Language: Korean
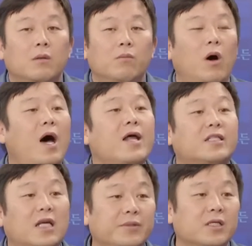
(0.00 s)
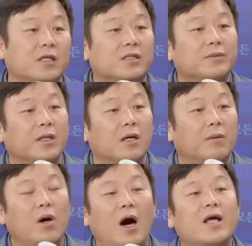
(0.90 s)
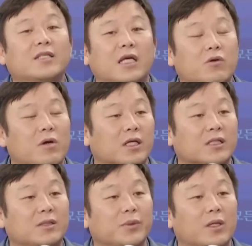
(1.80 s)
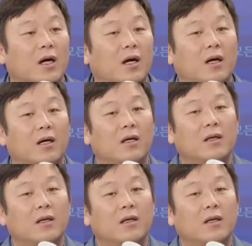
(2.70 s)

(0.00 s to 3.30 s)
뭐 하나 책임지는 게 있습니까? 뭐 하나 제대로 한 게 있습니까?